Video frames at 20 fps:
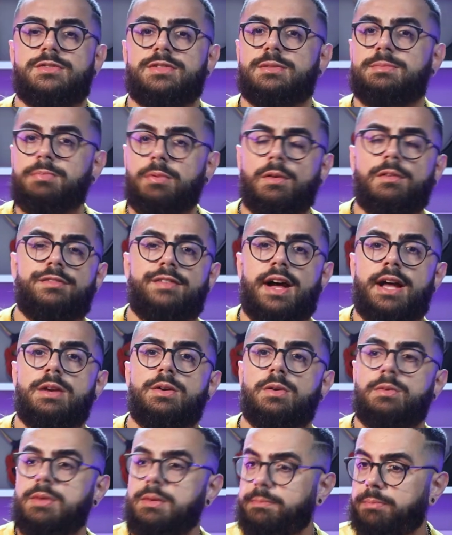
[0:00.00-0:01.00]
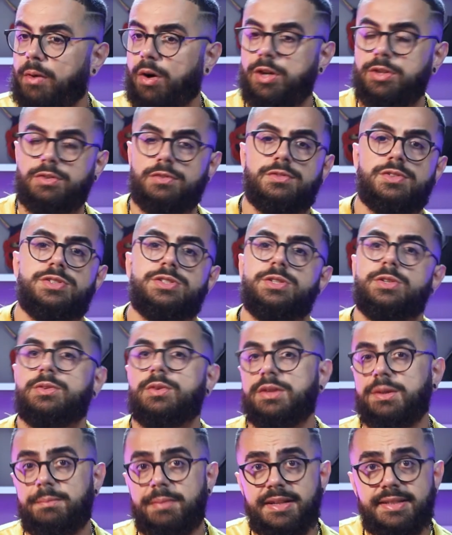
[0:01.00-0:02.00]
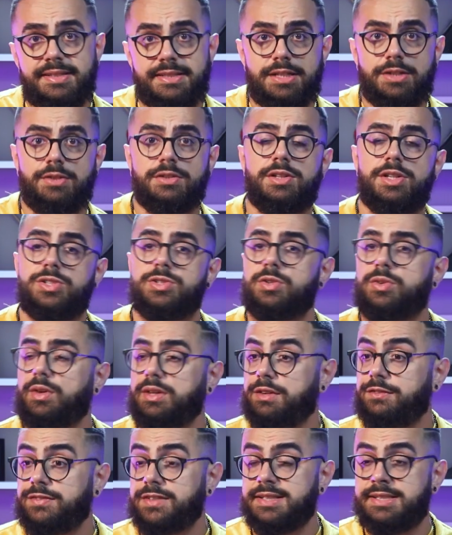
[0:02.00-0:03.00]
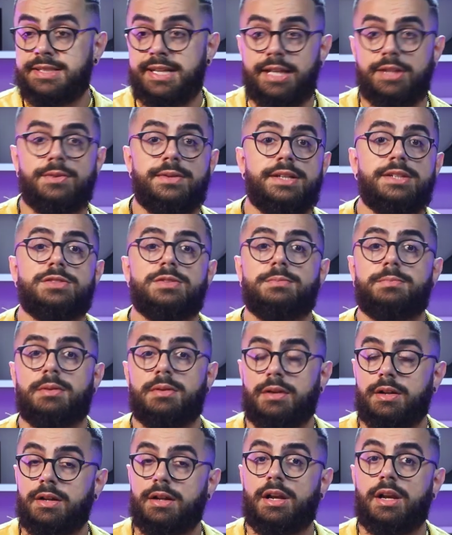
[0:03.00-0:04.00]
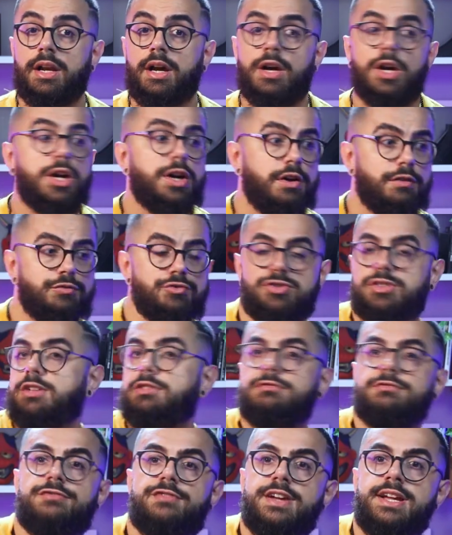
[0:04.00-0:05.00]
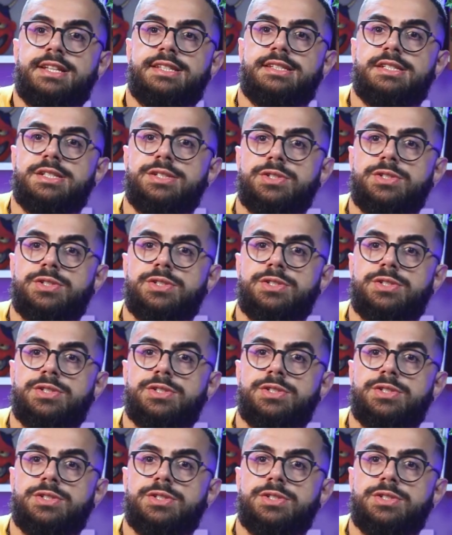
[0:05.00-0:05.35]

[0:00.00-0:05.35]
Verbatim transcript: Fala, pô, velho, eu me importo com você, eu tô aqui pensando nisso, eu tô aqui fazendo isso, pô, você não fez